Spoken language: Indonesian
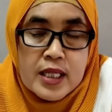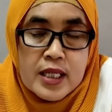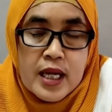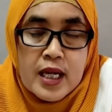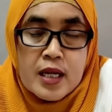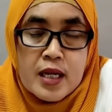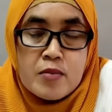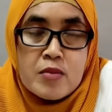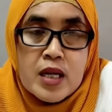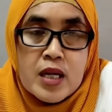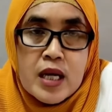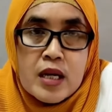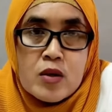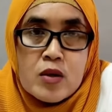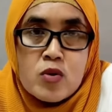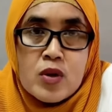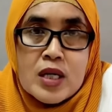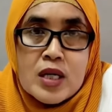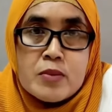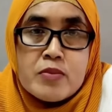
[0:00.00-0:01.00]
di dalam
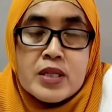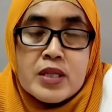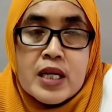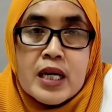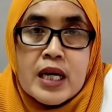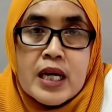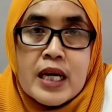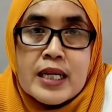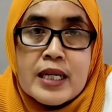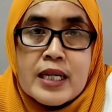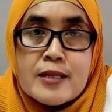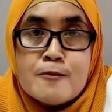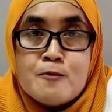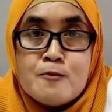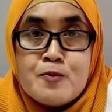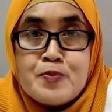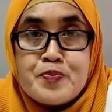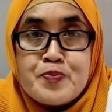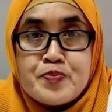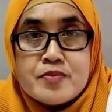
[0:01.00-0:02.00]
melakukan
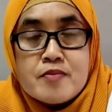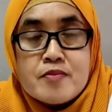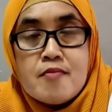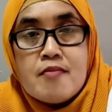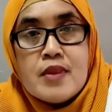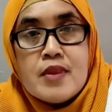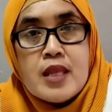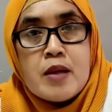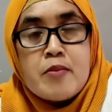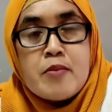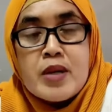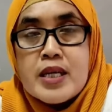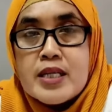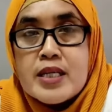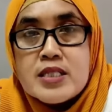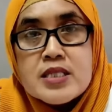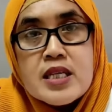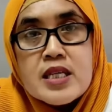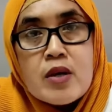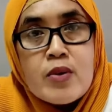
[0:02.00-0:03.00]
penanganan
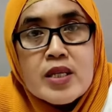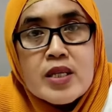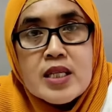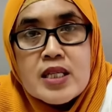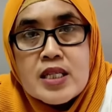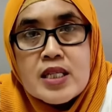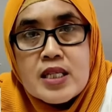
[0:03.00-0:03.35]
Peggy Setiawan